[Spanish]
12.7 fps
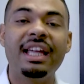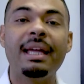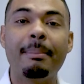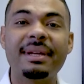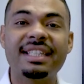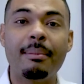y
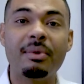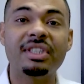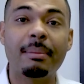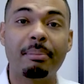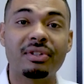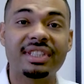
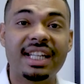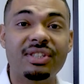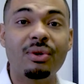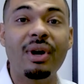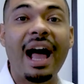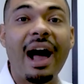empezamos el
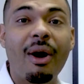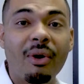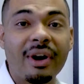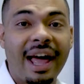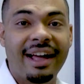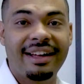proceso
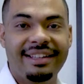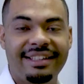ahora.